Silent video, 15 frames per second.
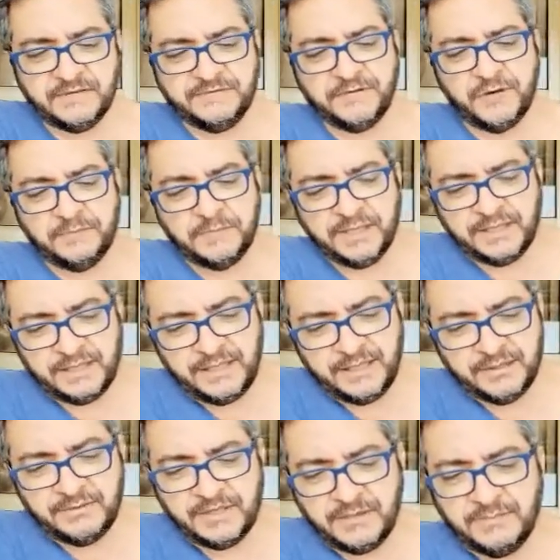que foi o
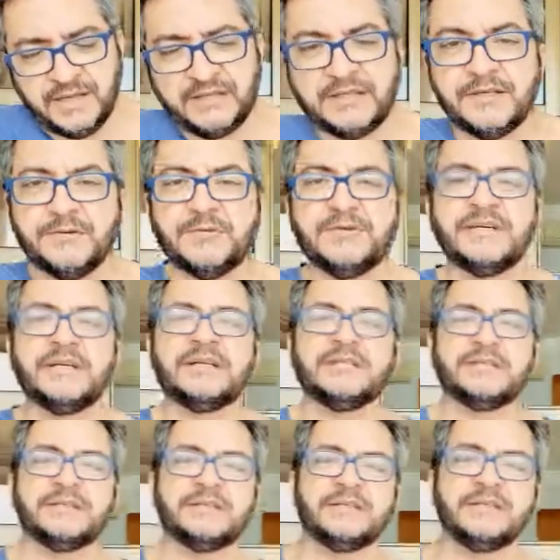pequeno que bateu no
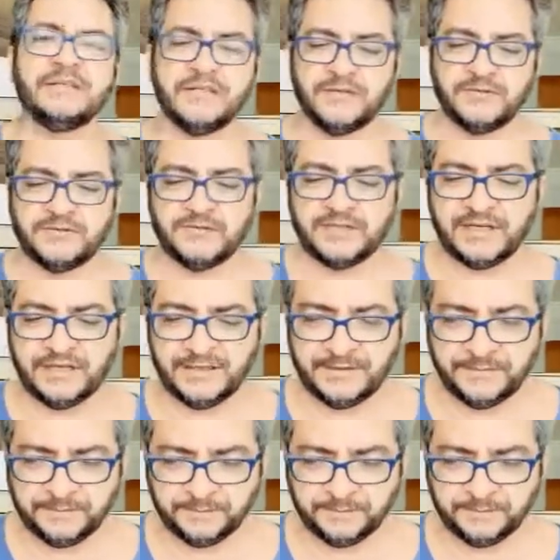grande, e não o contrário.